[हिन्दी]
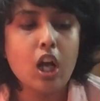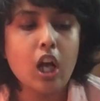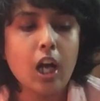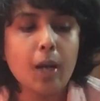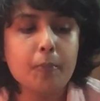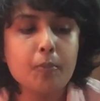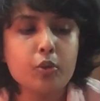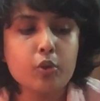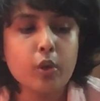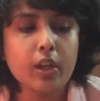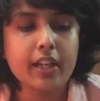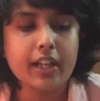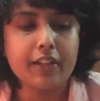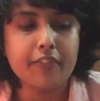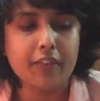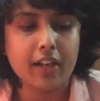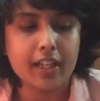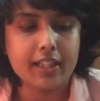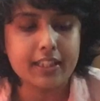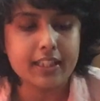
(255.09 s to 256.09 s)
हम उसको एक
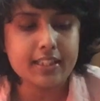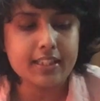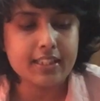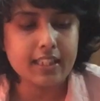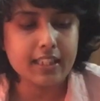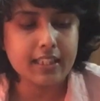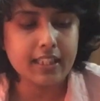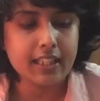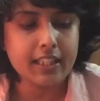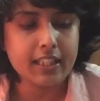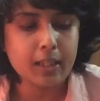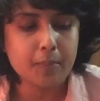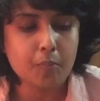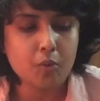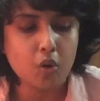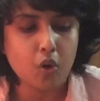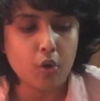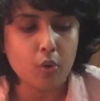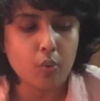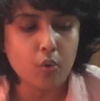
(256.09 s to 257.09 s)
एडवांटेज देते हैं कि हम
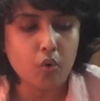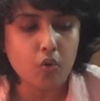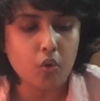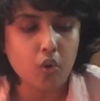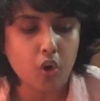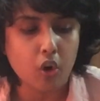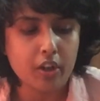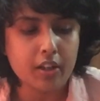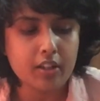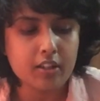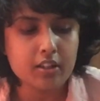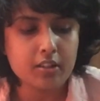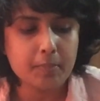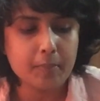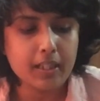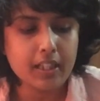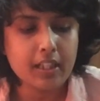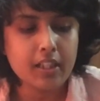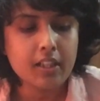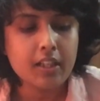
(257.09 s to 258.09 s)
कॉर्नर्स
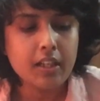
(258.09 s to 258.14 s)
में